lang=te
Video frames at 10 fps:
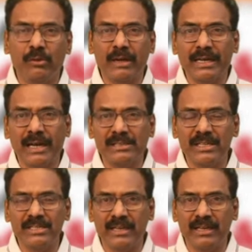ఒకవేళ కాల్
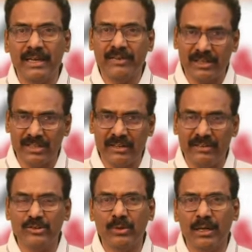చేసినా ఏదైనా చర్య
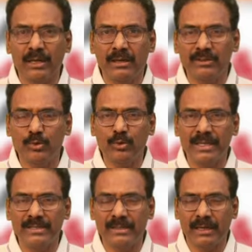తీసుకున్నా షూట్
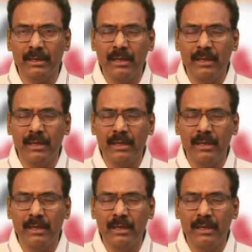చేసినా